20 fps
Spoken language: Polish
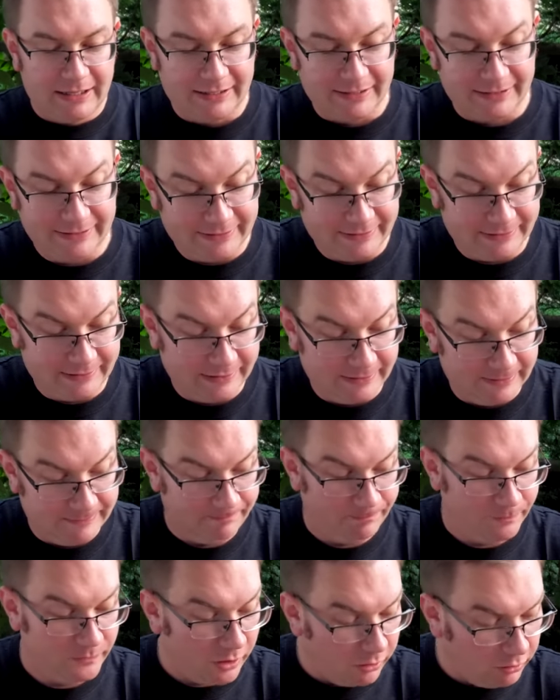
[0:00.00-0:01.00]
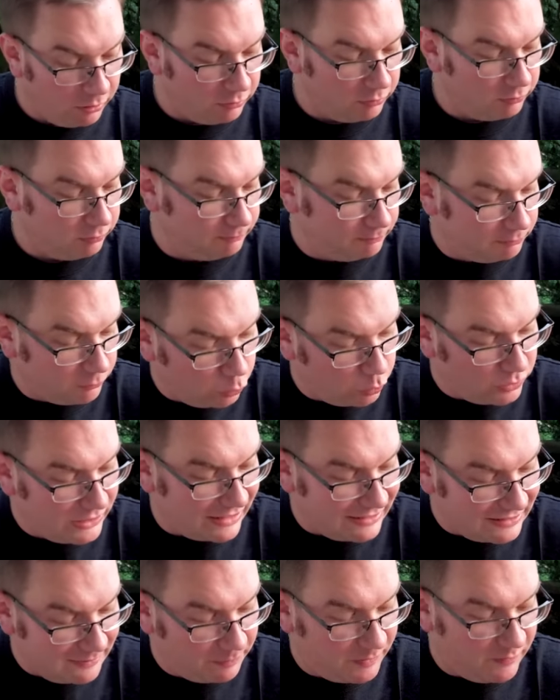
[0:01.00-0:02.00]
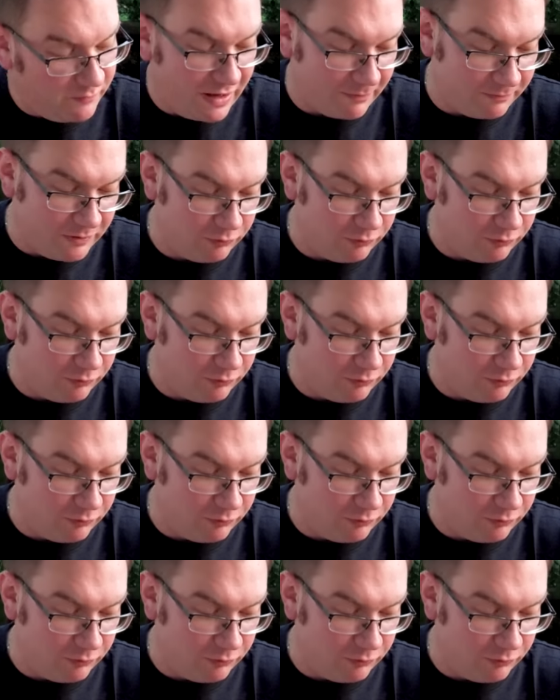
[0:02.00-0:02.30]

E, no, udane piwa,